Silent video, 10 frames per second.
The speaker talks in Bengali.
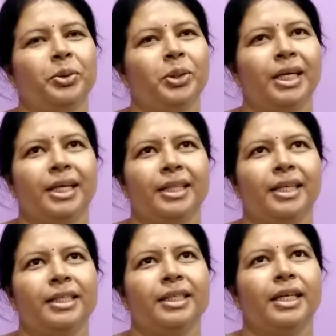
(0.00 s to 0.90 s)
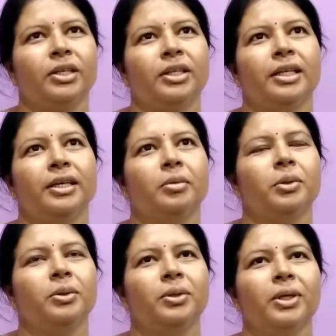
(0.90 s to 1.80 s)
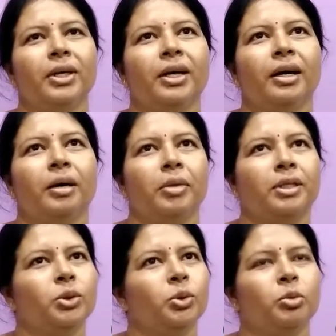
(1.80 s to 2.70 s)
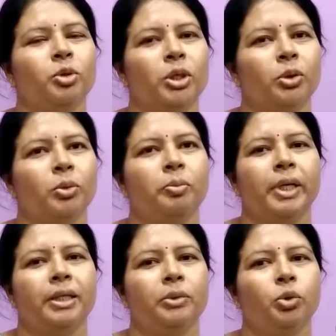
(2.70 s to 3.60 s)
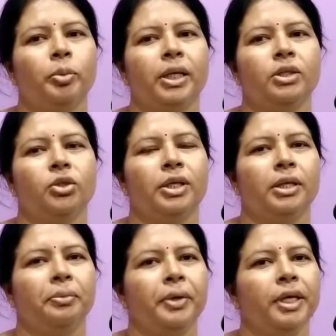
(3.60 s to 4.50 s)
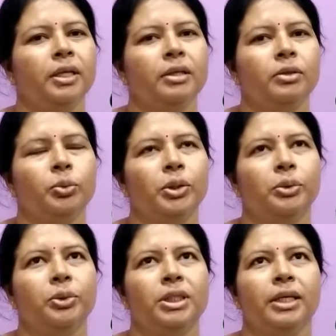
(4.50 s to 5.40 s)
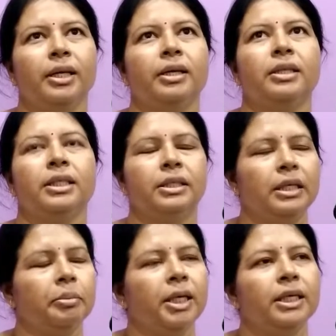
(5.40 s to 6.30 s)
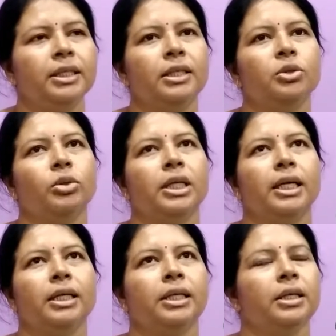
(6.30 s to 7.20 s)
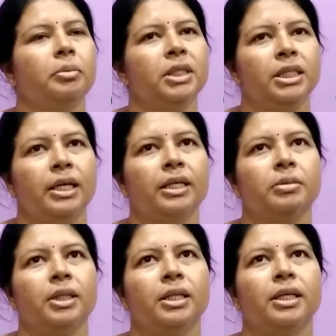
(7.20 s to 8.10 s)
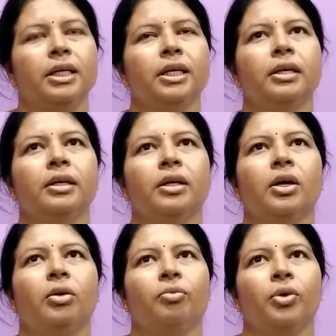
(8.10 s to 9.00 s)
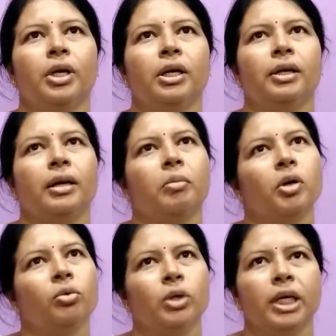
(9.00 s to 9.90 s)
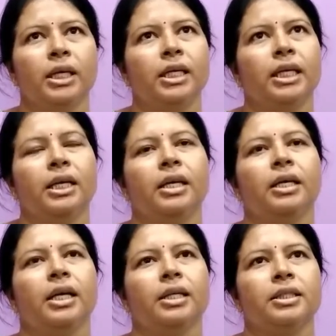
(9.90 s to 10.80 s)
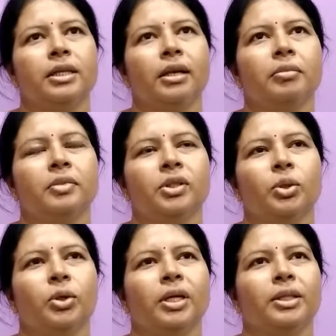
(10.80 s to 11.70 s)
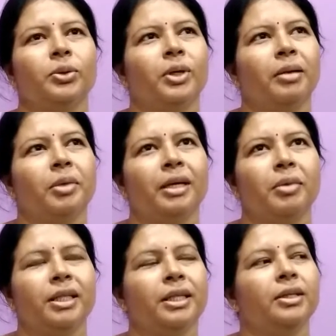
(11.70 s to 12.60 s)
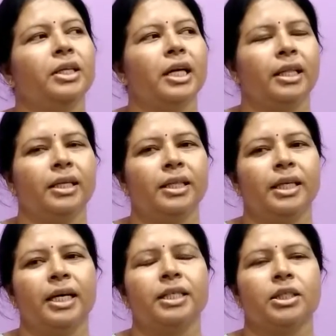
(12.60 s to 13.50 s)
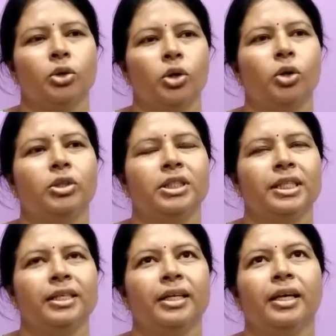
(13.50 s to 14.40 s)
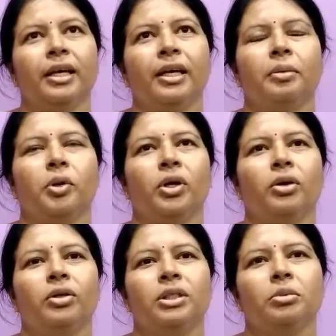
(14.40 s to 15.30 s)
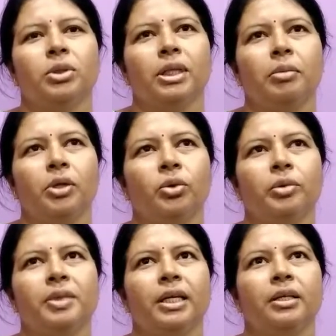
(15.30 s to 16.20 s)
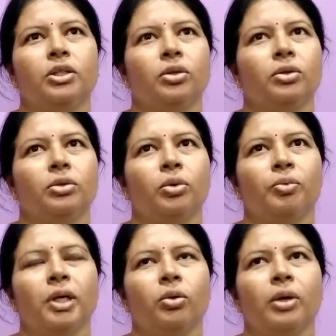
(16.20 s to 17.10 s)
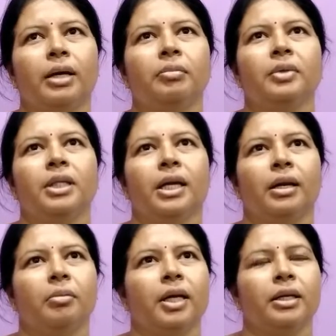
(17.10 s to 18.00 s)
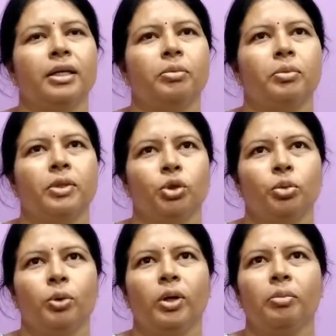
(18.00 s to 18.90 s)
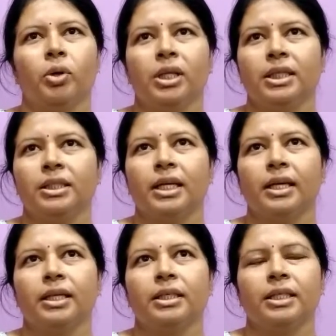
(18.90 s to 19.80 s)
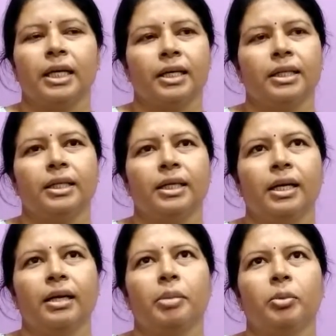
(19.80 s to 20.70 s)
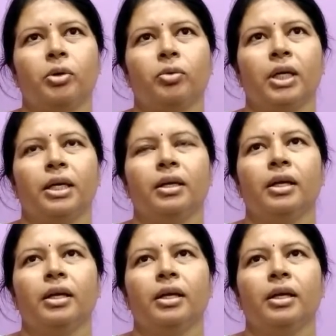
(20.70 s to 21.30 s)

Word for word: হয়ে ঢাকাতে আসি ডাক্তার দেখাবো আচ্ছা। আমার শ্বশুর মশাই মানে দুই পায়ের জয়েন্টে আচ্ছা। পেইন হচ্ছে ট্রিটমেন্ট নিয়েছি কিছুদিন আগে ইভিনিং সিনা হাসপাতাল থেকে আচ্ছা। পরে আমরা ওইখানে ঠিকানা নিয়ে আসছিলাম তো হঠাৎ করে আমি আমাদের এই হাতিয়া থেকে আসতে হয় লঞ্চে আচ্ছা। পরে লঞ্চে বসে আমি ইউটিউব চ্যানেল যখন ওপেন করলাম দেখলাম ডাক্তার শকুল্লা প্রধান স্যারের সাক্ষাৎকার দেখলাম এবং ওনার